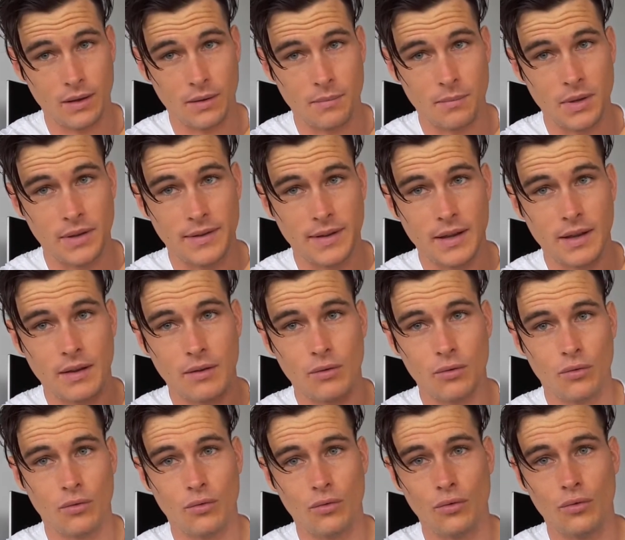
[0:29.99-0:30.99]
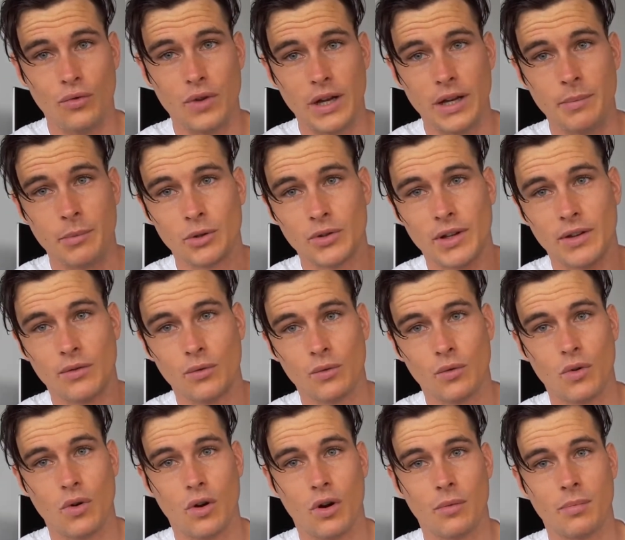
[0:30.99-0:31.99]
mettez une
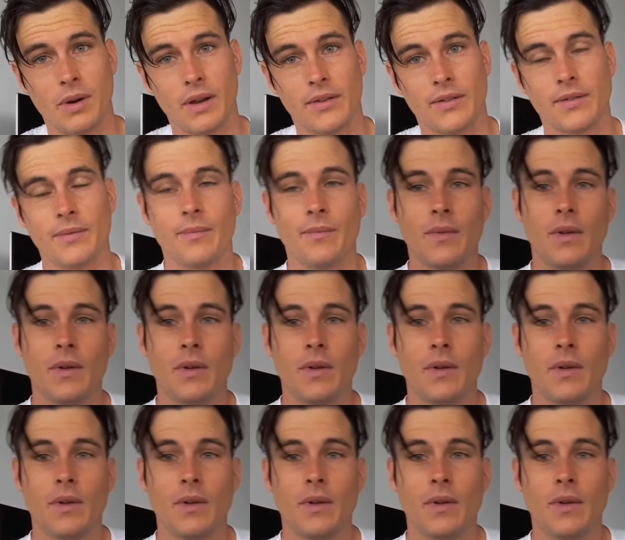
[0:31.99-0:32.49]
alimentation en place.